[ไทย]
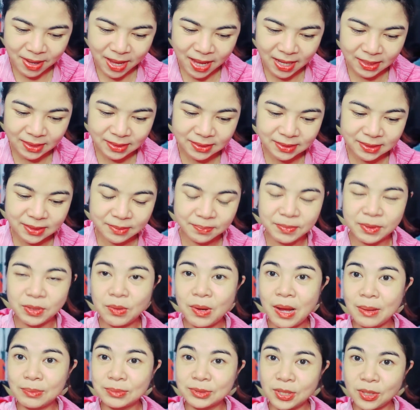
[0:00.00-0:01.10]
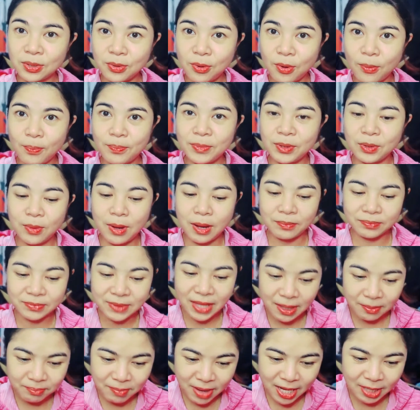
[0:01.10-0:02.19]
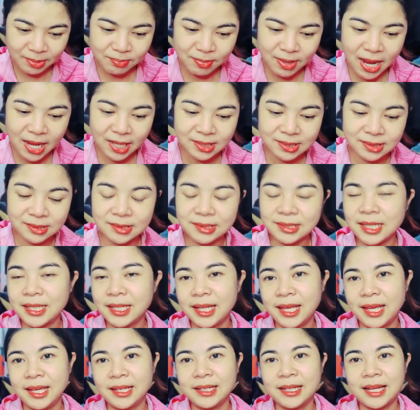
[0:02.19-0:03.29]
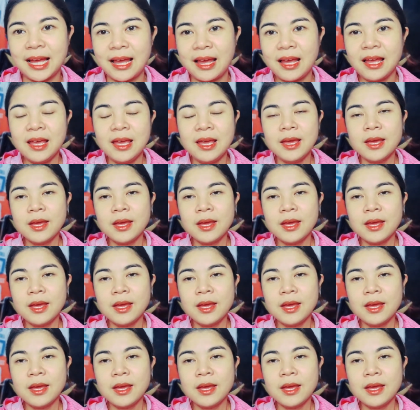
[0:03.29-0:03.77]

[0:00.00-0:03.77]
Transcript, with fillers: มากขึ้นมีความสงบมีความตั้งมั่นมากขึ้นนั่นเองนะคะ